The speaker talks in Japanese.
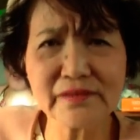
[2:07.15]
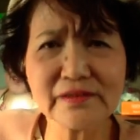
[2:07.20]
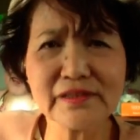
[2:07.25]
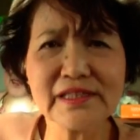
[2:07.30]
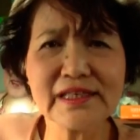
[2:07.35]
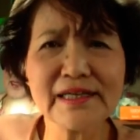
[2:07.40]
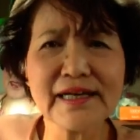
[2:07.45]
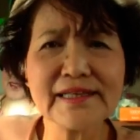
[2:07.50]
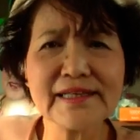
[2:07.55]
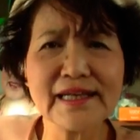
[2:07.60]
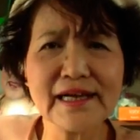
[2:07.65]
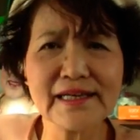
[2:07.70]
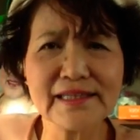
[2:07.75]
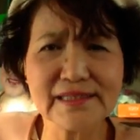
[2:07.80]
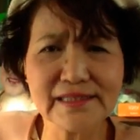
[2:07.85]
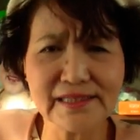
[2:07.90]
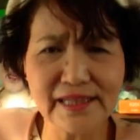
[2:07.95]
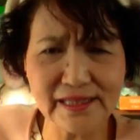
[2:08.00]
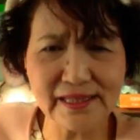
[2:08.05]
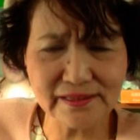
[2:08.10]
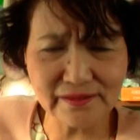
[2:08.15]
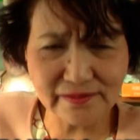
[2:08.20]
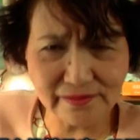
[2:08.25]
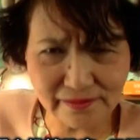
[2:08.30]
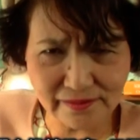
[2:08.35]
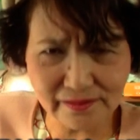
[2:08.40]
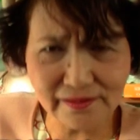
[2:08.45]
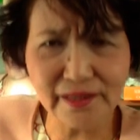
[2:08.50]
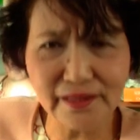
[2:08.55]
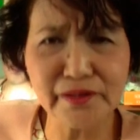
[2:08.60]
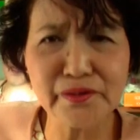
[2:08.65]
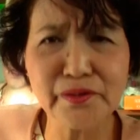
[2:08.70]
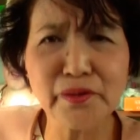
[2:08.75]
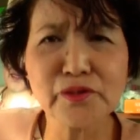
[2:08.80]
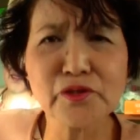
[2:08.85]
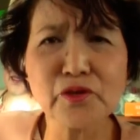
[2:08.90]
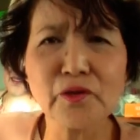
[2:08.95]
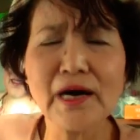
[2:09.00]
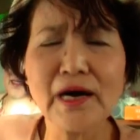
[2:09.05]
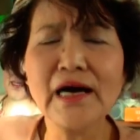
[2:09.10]
国が出してくるっていう
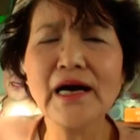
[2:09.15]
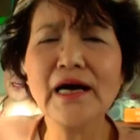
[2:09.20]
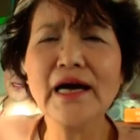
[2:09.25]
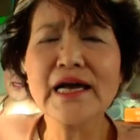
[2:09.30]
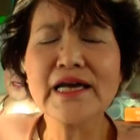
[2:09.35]
ことは